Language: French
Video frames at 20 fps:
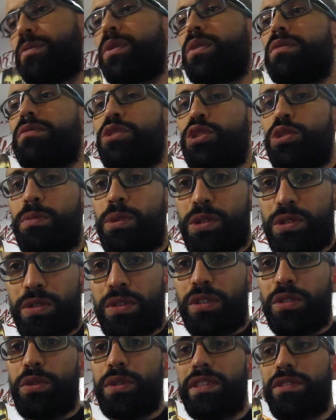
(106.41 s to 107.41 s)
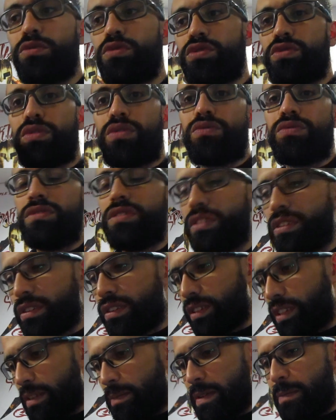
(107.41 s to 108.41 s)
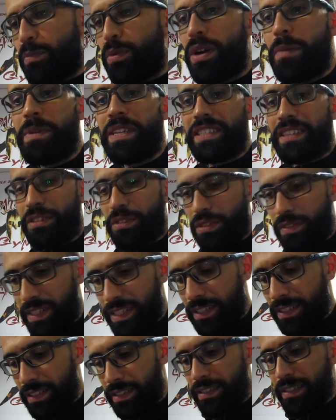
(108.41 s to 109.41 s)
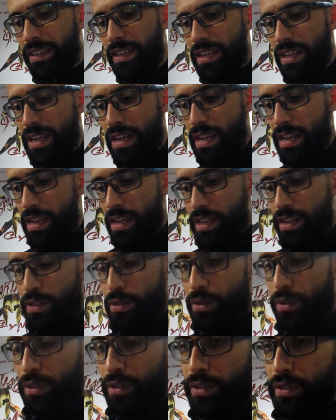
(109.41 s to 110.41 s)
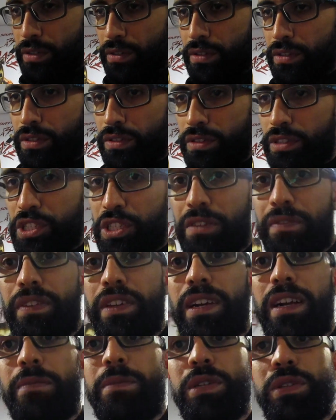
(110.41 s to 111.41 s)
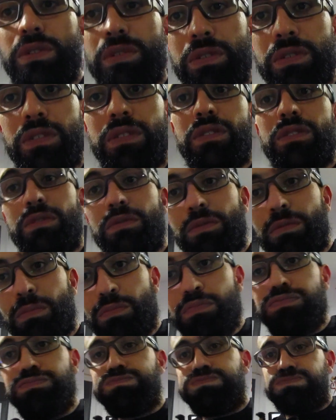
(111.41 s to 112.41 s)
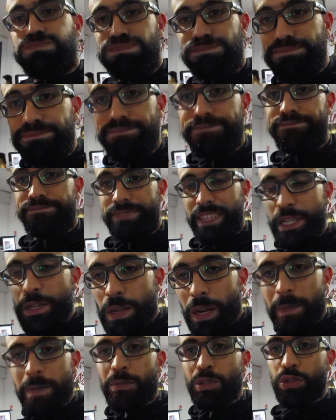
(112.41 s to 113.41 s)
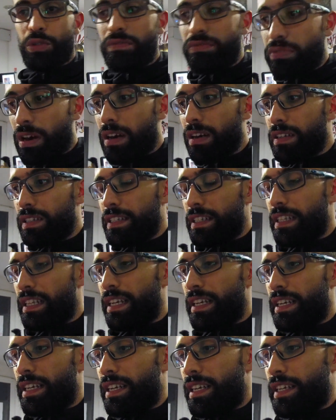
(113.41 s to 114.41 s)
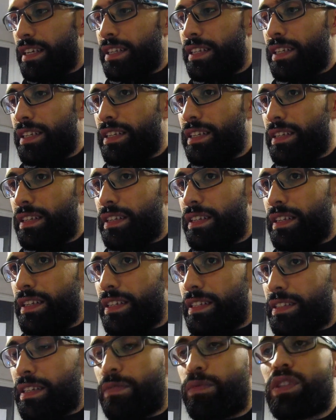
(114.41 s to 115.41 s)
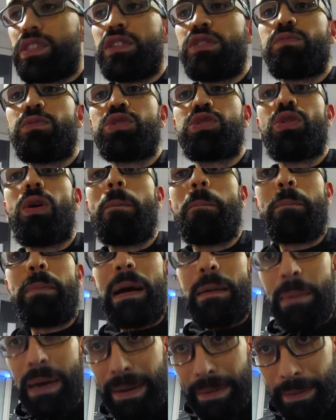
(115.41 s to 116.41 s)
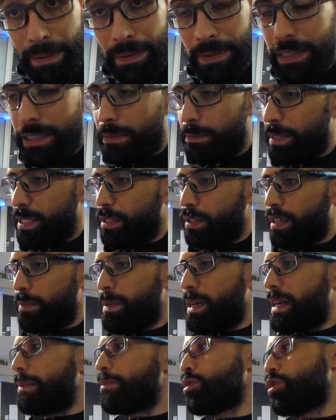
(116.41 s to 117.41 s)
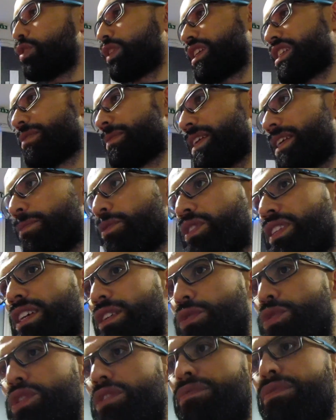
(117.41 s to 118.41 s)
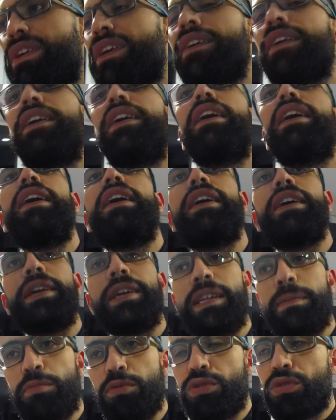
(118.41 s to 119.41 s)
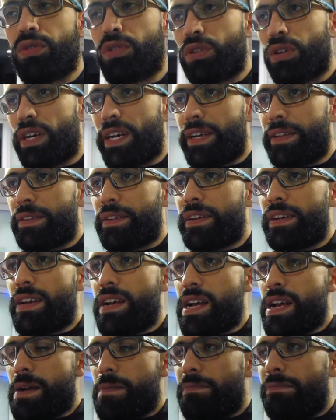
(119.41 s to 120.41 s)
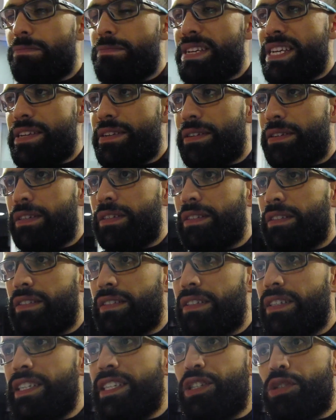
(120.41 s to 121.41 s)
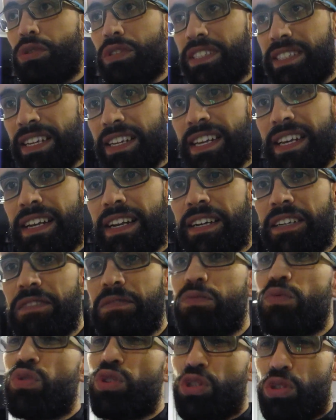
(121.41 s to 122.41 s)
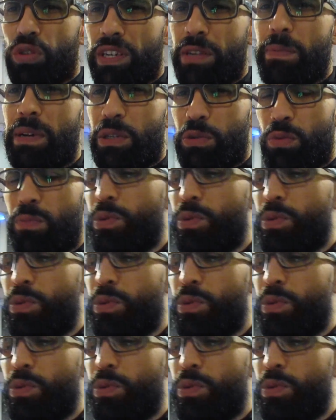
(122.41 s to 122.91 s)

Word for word: Bon, je m'en sors à 2 kilos sur tout le corps, quand même, pour 1m90. Donc, euh, j'ai fait le ramadan énormément de fois. Et cette fois-ci, je m'en sors pas mal. Parce qu'apparemment, le régime alimentaire que j'ai fait, il est plus que correct. Mais euh, les autres années, là, aujourd'hui j'en ai perdu